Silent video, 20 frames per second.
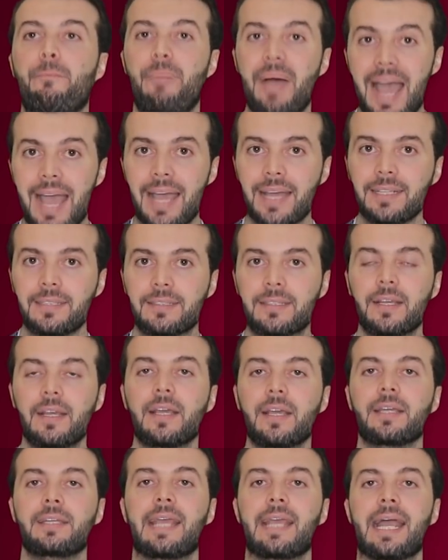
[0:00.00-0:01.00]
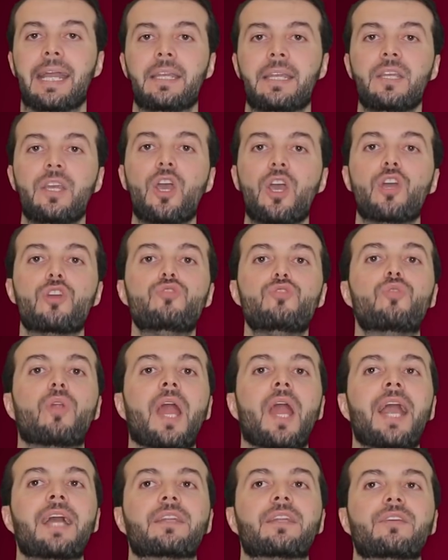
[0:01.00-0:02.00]
بات يعني
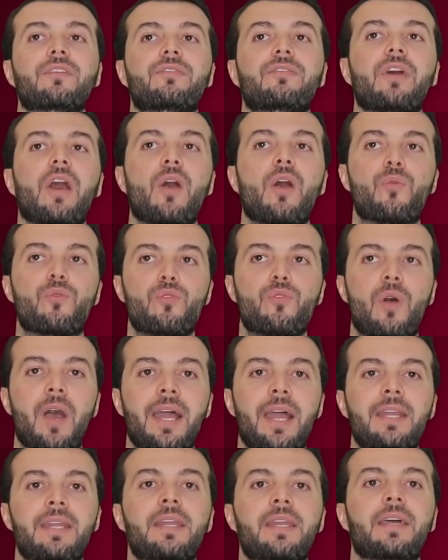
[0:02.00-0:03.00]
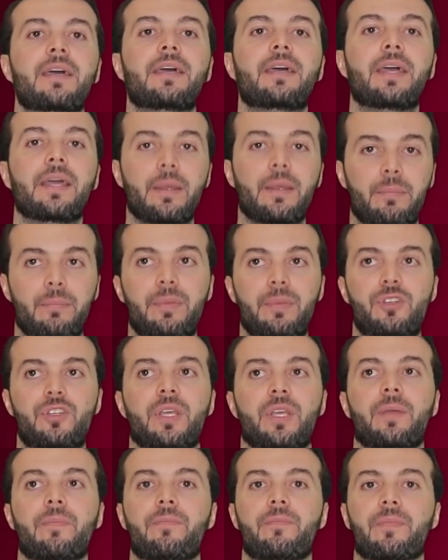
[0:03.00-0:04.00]
يلاطف او يهنئ
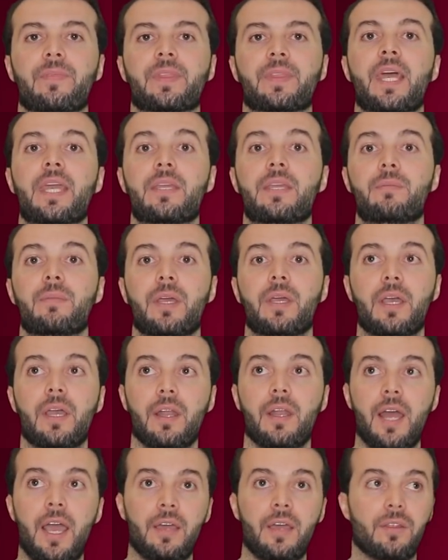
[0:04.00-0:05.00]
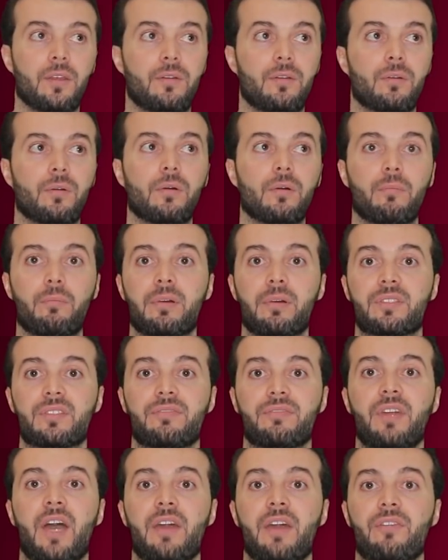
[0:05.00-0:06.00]
بشيء طيب لاحظ انه بس
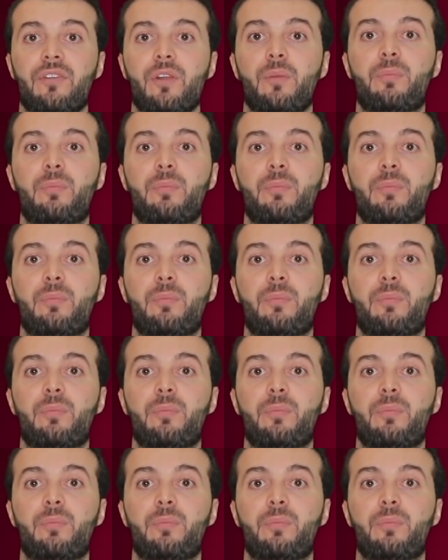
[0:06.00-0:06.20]
ضفنا حرف